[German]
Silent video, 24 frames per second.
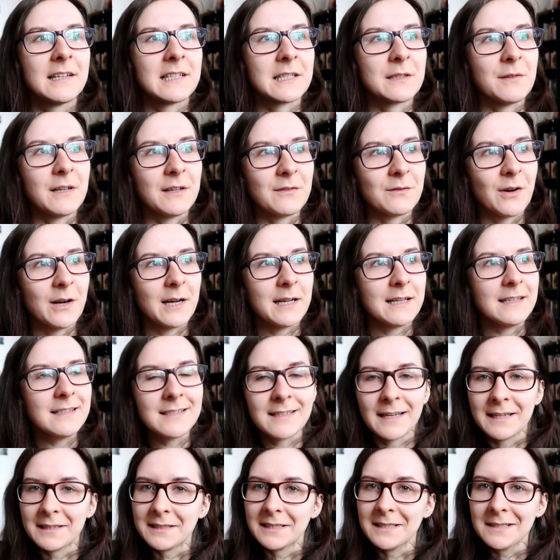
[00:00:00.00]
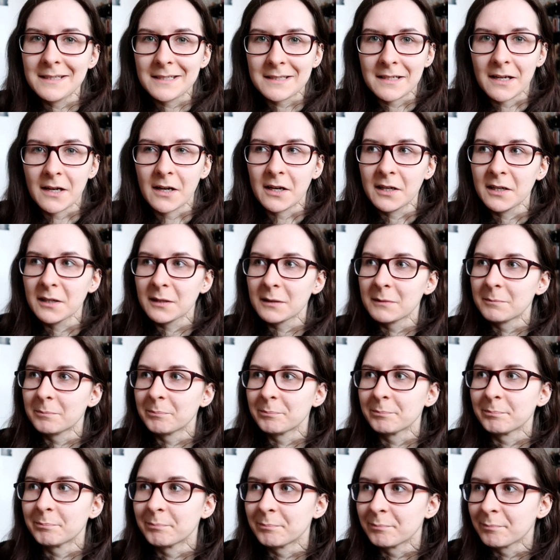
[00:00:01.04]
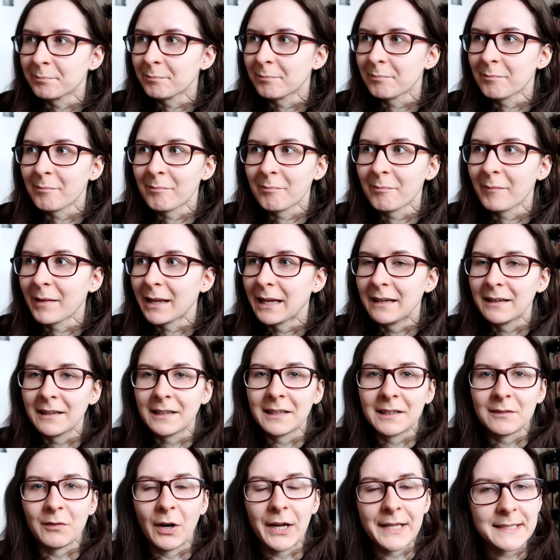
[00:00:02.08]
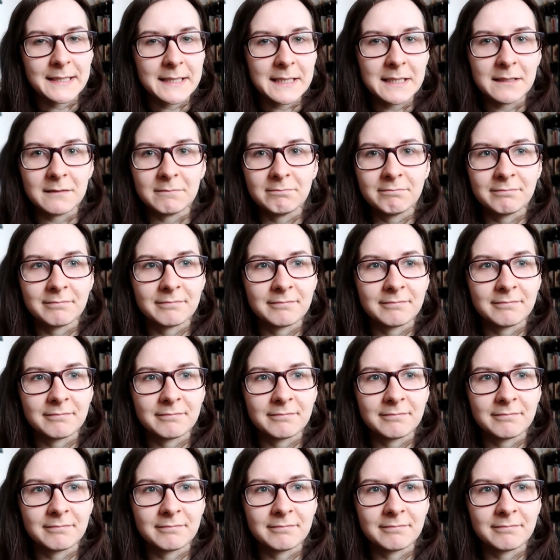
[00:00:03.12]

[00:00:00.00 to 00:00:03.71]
Deswegen war ich seit Dienstag quasi